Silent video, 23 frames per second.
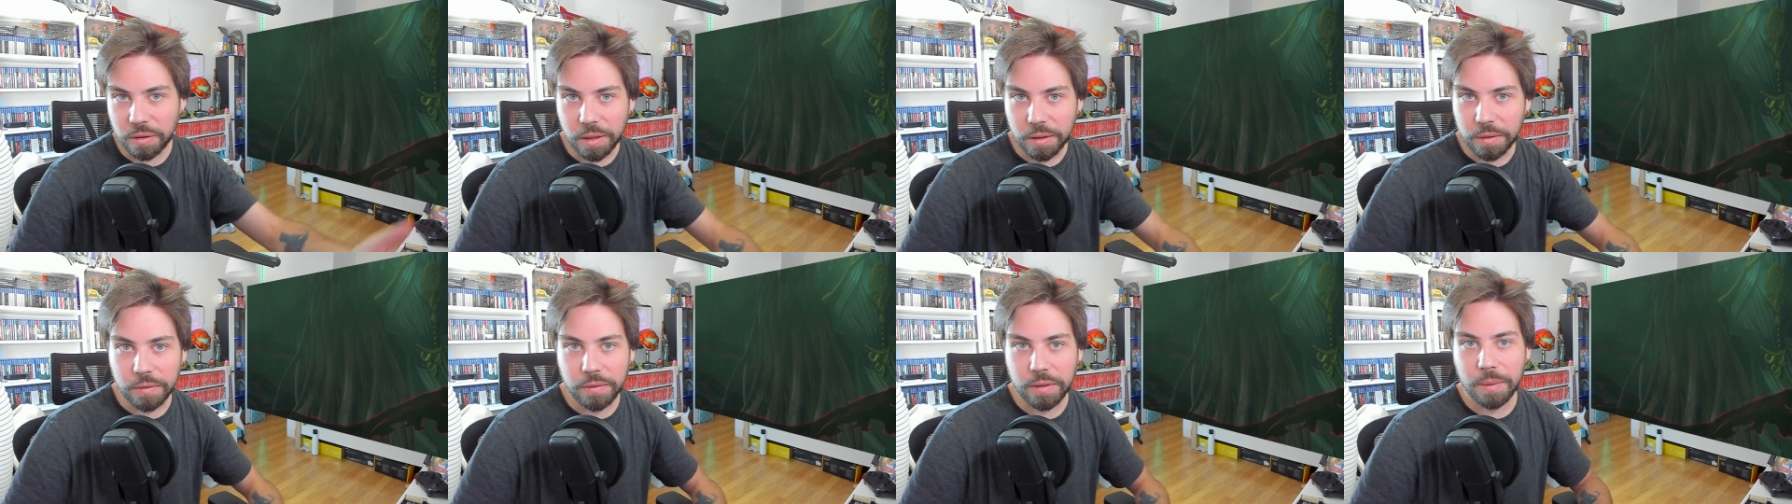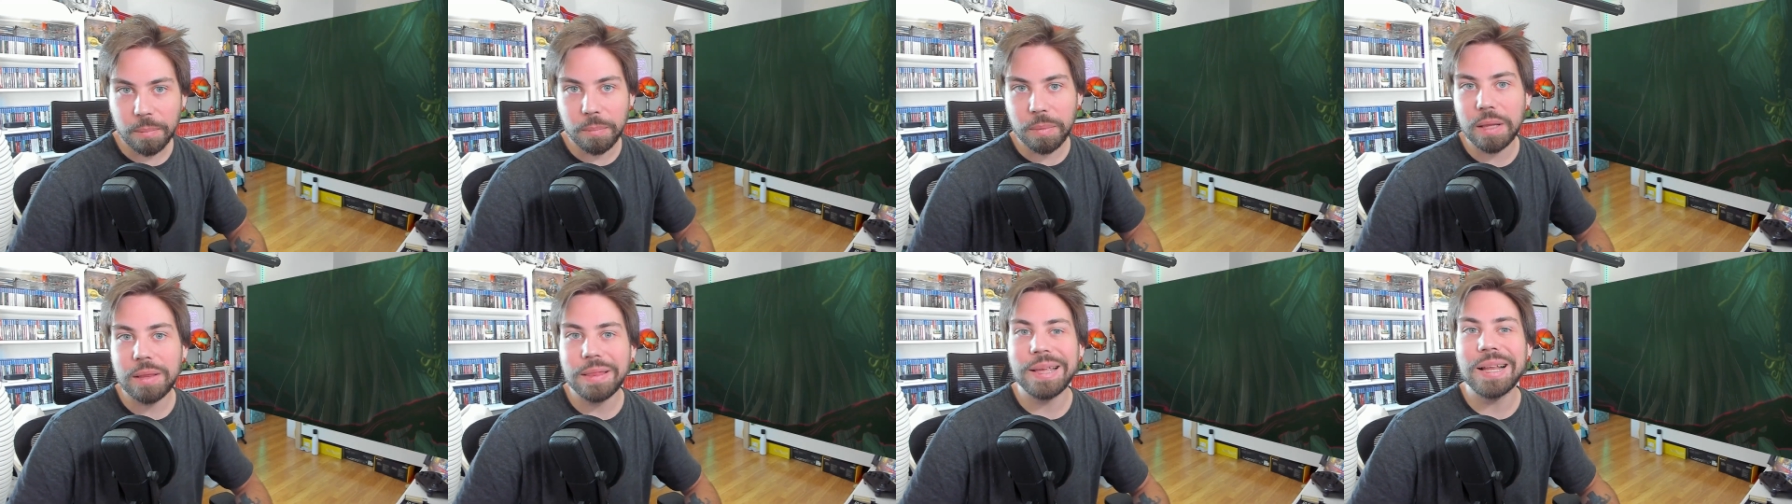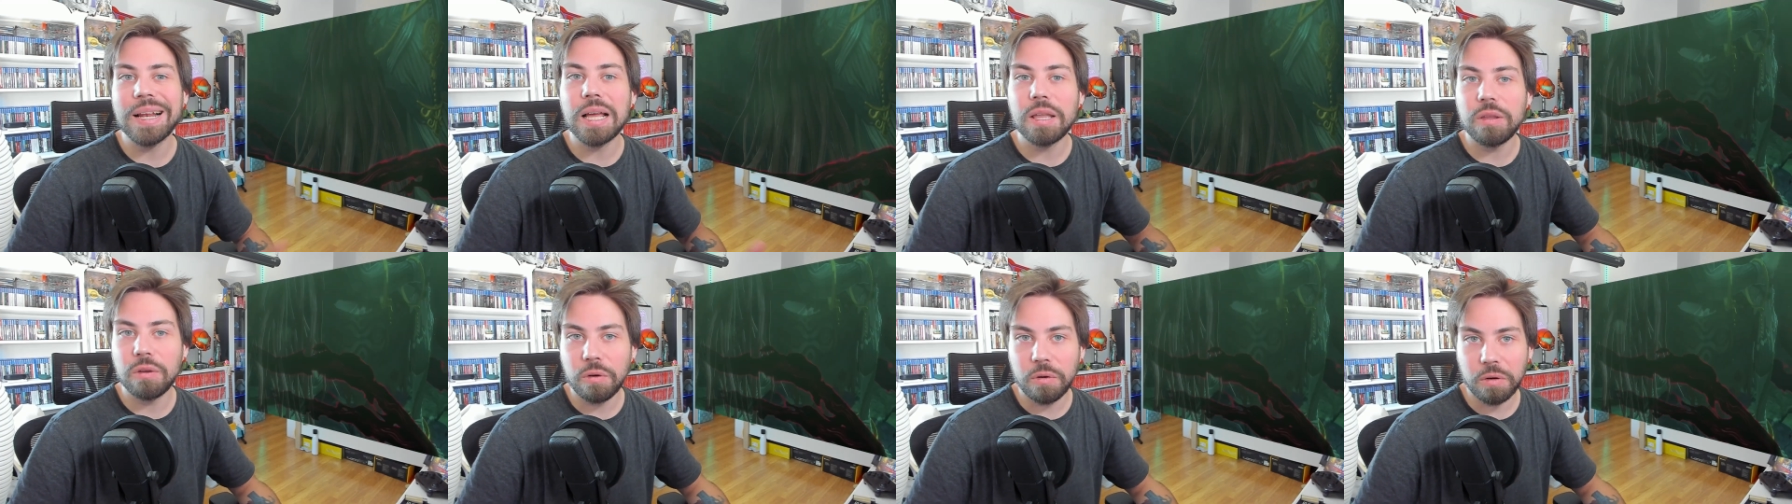de diciembre
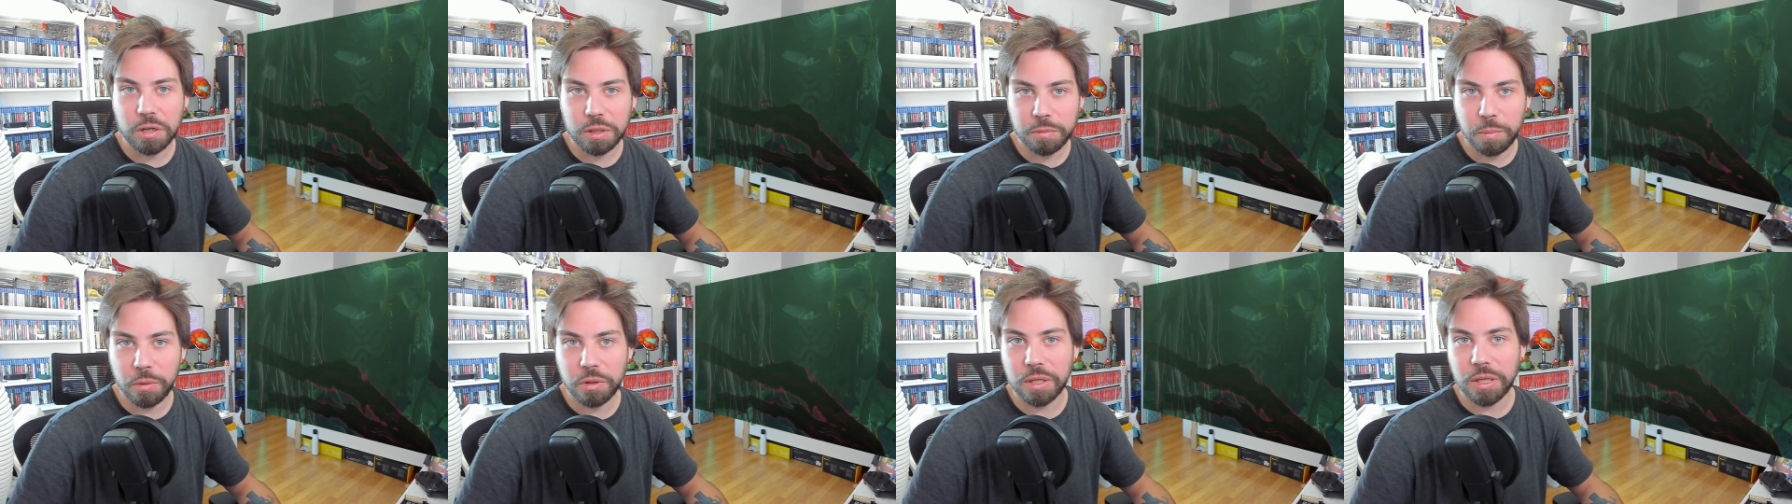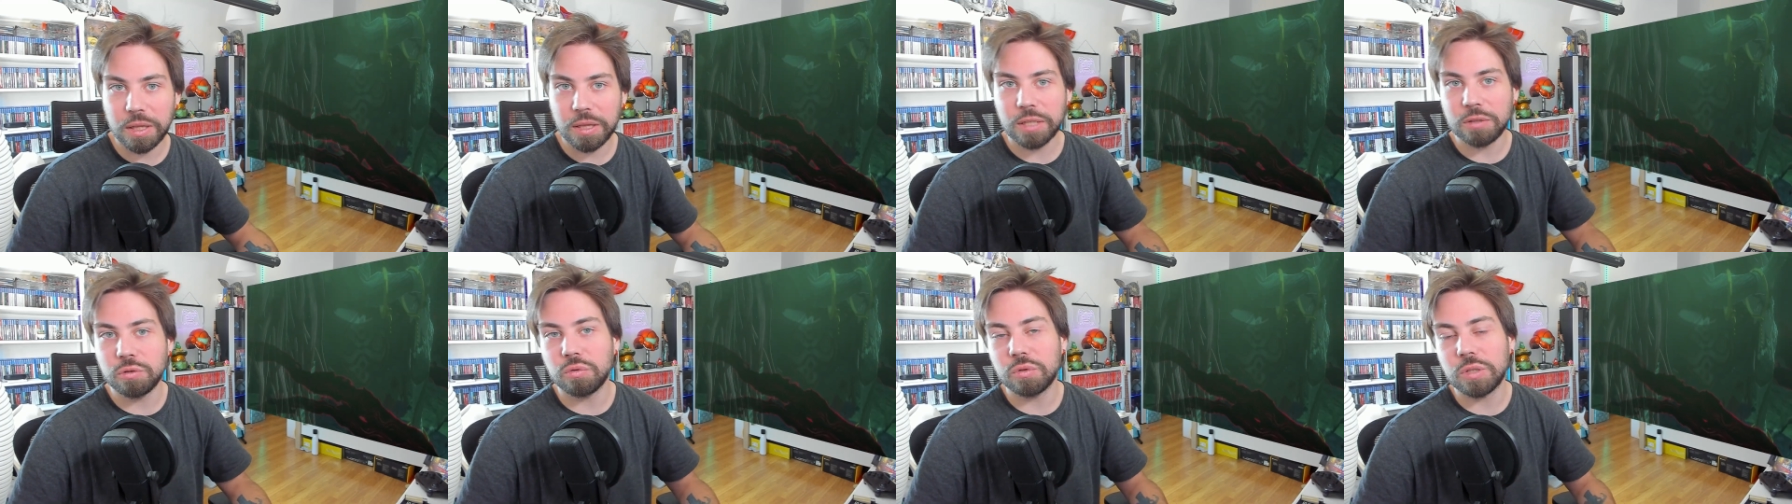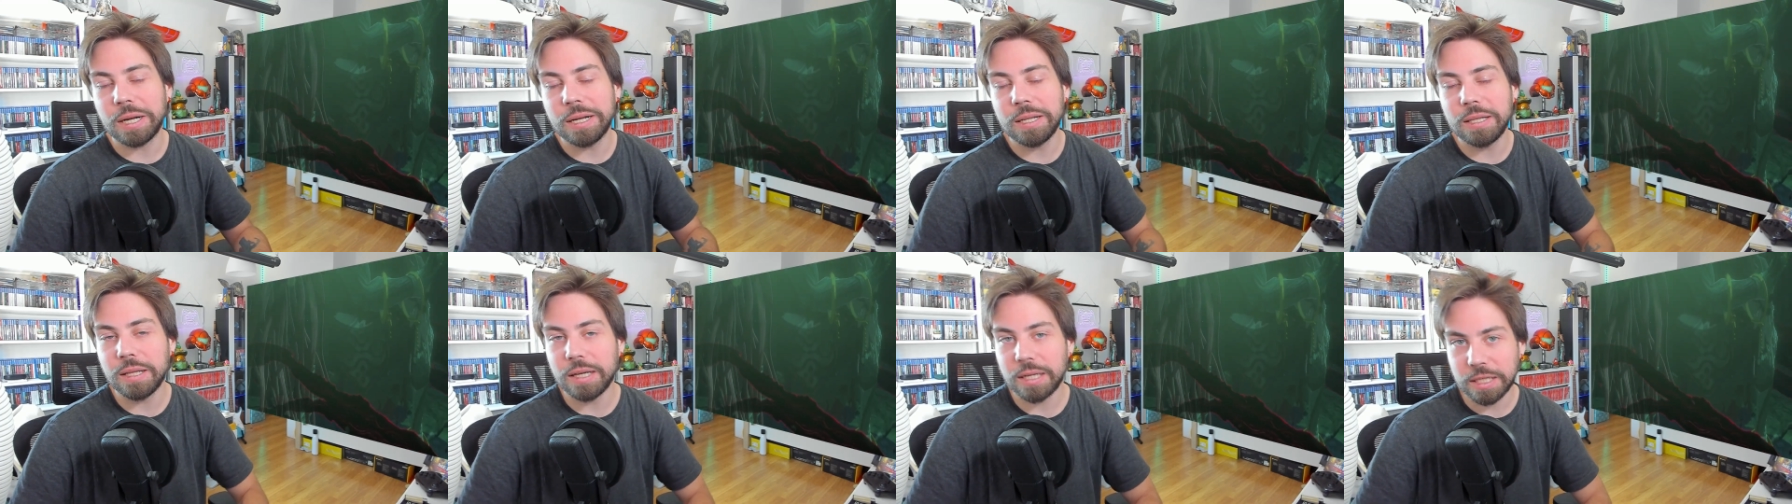del año correspondiente a su
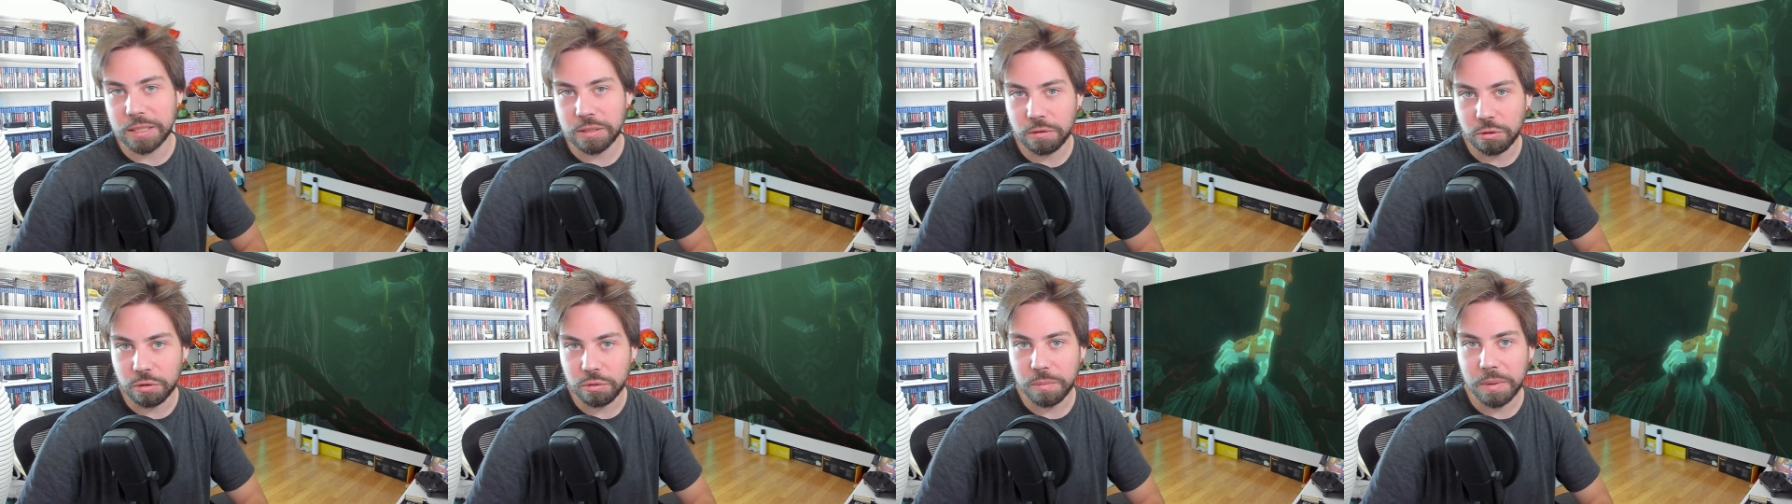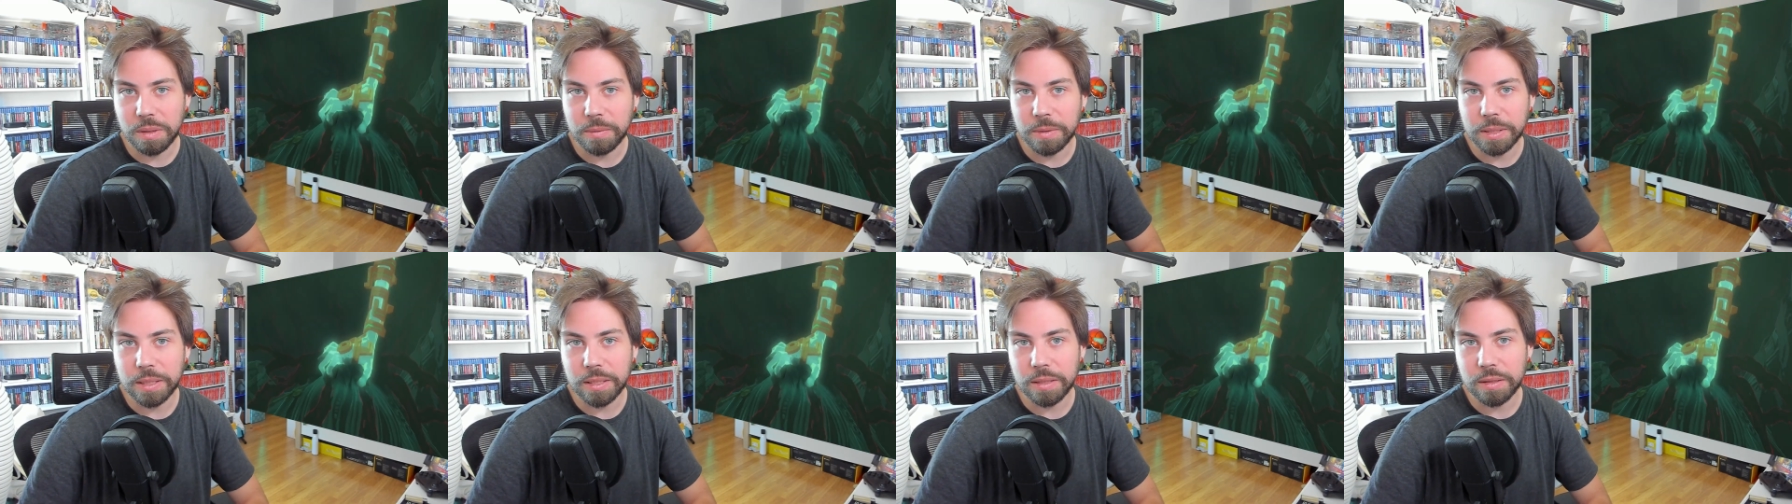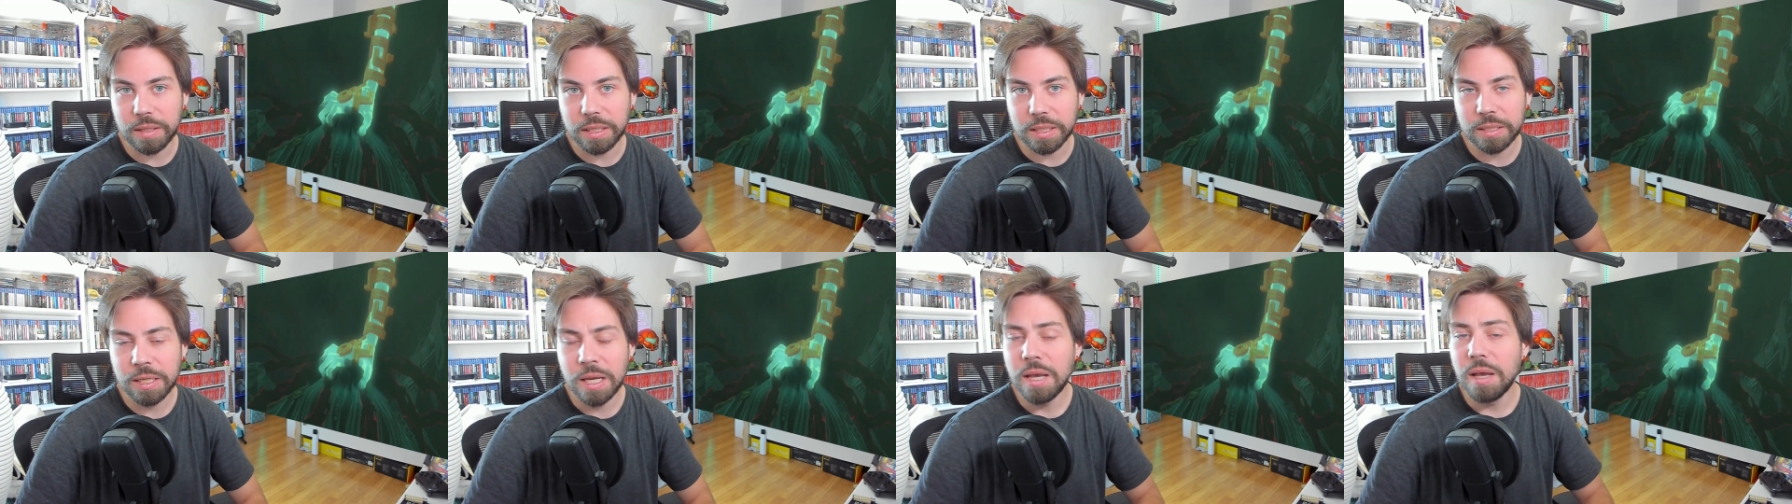salida, que es
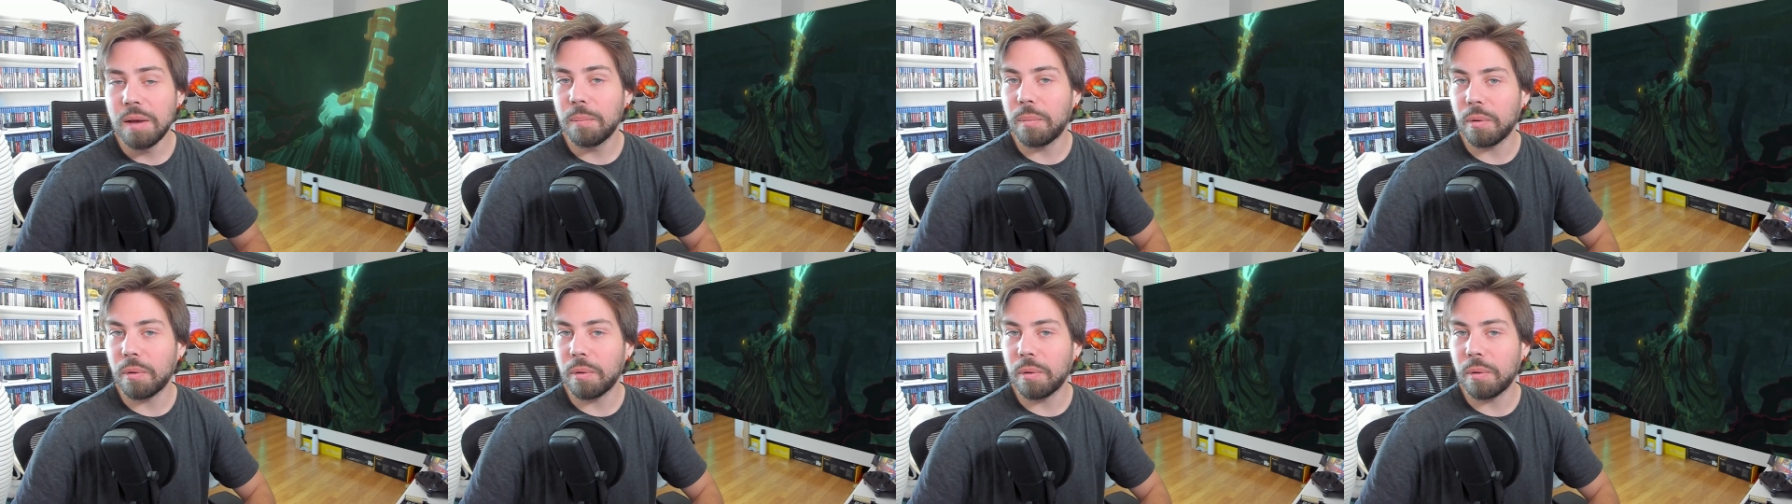2023.